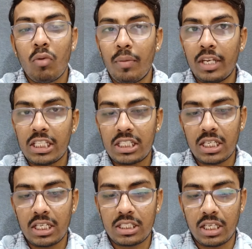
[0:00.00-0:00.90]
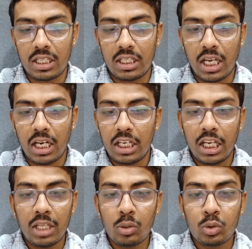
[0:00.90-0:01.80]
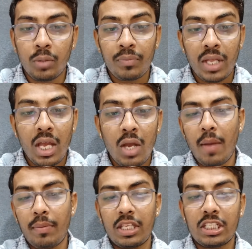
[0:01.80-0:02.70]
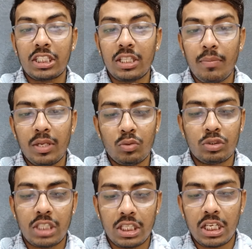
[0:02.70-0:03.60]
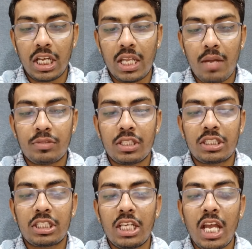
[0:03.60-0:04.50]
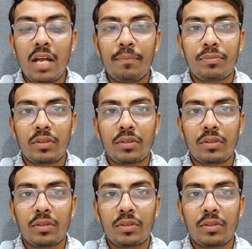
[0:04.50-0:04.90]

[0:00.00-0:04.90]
वो मैंने सर्च कर दिया ठीक है दोस्तों तो यहाँ पर देख सकते हैं मैंने उस चैनल का नाम सर्च किया